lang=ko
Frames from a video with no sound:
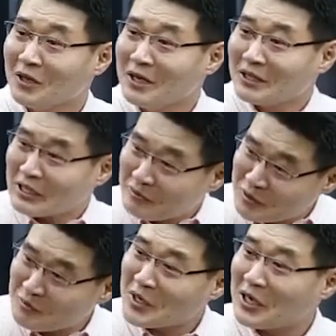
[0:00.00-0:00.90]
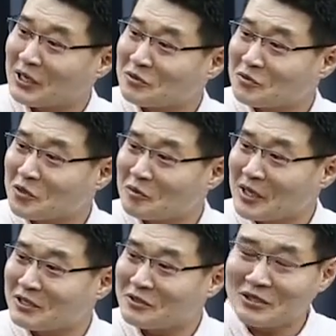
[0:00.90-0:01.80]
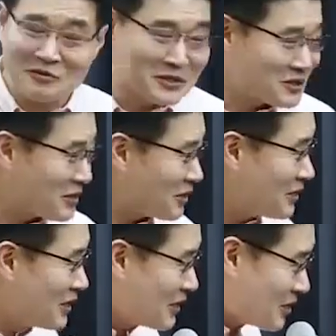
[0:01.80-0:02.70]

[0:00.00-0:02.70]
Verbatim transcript: 그 다음에 좀 편하게 좀 수업을 할 수가 좀 있어요.